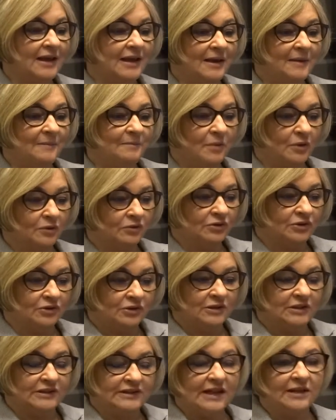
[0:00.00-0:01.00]
bo
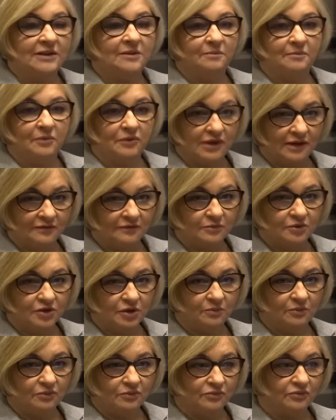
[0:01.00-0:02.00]
zanim pojawią
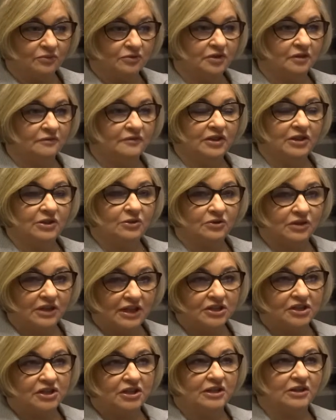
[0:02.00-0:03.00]
się mundurowi, to
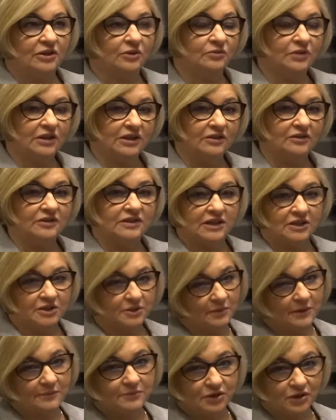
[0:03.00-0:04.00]
też tą jednostkę
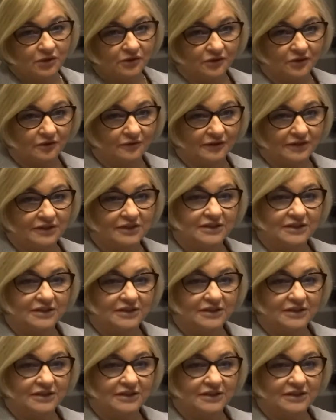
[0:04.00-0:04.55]
trzeba przygotować.